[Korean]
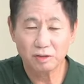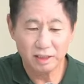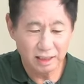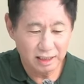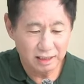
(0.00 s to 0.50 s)
그
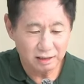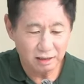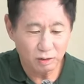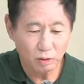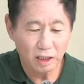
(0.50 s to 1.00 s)
자리에서
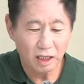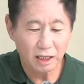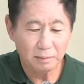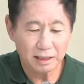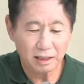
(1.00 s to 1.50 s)

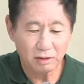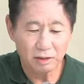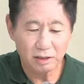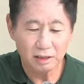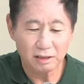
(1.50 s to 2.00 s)
동해 바다
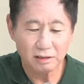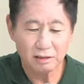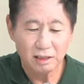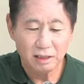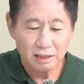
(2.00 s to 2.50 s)
건너서
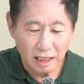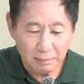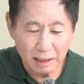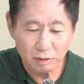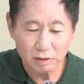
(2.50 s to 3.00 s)

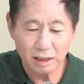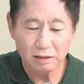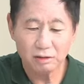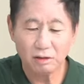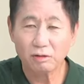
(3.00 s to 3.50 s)
야마도
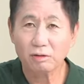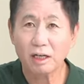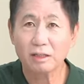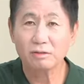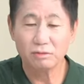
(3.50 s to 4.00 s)
땅은
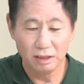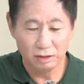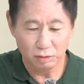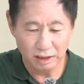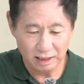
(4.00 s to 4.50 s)
거룩한 우리
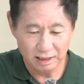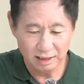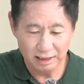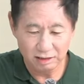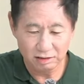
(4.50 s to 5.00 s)
조상,
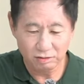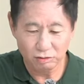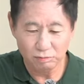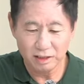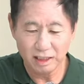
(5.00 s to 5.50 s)
옛적
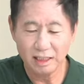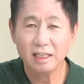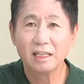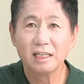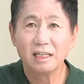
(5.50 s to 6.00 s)
꿈자리,
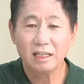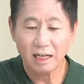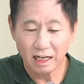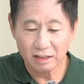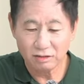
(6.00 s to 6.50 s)

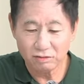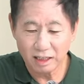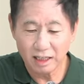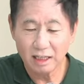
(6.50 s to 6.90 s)
한국의